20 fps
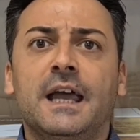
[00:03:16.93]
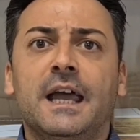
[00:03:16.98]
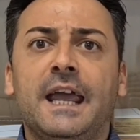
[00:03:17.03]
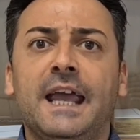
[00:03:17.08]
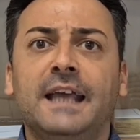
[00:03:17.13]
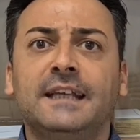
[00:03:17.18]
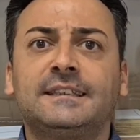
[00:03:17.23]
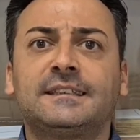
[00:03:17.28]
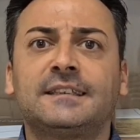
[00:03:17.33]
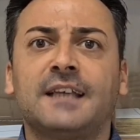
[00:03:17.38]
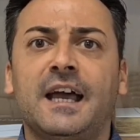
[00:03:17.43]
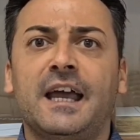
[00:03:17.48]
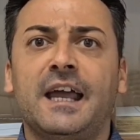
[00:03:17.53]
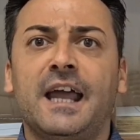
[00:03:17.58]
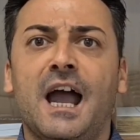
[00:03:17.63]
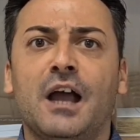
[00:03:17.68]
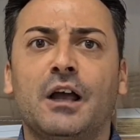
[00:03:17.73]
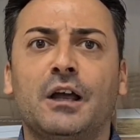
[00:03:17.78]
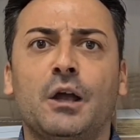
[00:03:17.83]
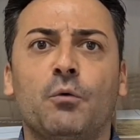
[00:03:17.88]
Essa è
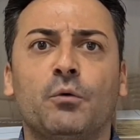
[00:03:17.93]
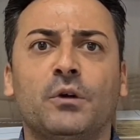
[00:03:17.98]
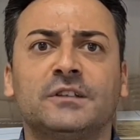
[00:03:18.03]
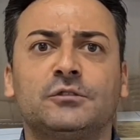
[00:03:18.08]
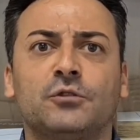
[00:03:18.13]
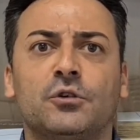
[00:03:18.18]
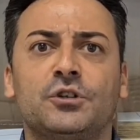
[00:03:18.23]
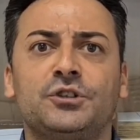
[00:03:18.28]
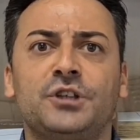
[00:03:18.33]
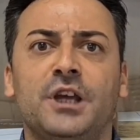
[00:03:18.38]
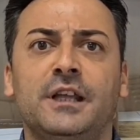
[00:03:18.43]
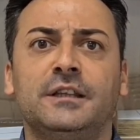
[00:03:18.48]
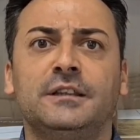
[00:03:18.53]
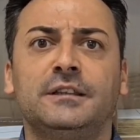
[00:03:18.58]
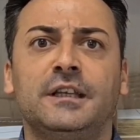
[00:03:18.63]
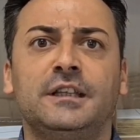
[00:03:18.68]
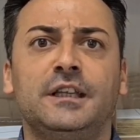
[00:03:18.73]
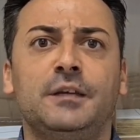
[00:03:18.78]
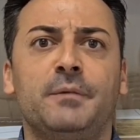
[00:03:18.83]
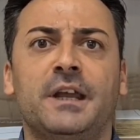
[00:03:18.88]
anche una
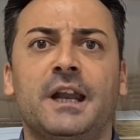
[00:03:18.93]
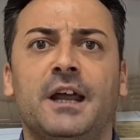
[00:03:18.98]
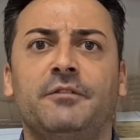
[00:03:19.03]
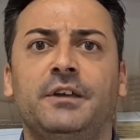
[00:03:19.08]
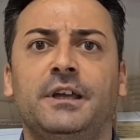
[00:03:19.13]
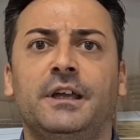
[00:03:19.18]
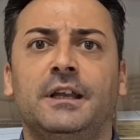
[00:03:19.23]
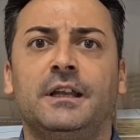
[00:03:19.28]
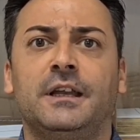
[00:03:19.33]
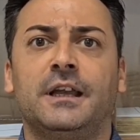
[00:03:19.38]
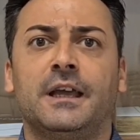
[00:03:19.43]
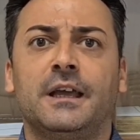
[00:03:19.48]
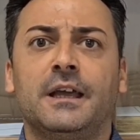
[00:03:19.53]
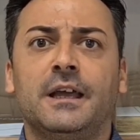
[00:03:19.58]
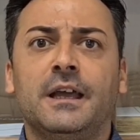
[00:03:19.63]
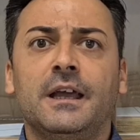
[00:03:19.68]
sorgente di meraviglie.